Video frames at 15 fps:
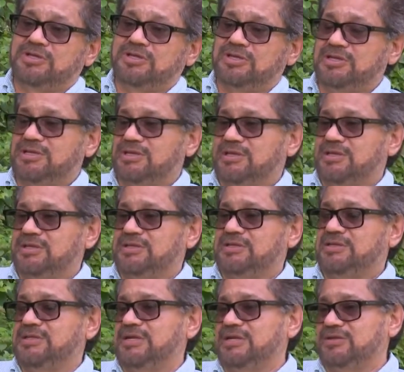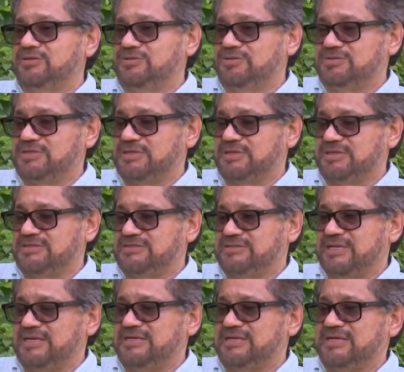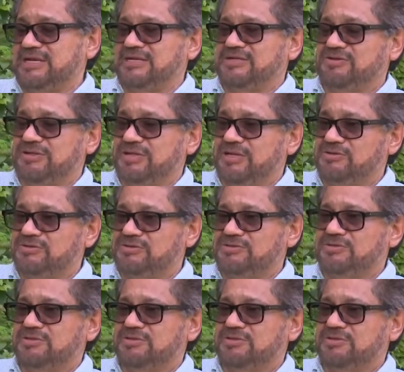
eh, delitos que están relacionados,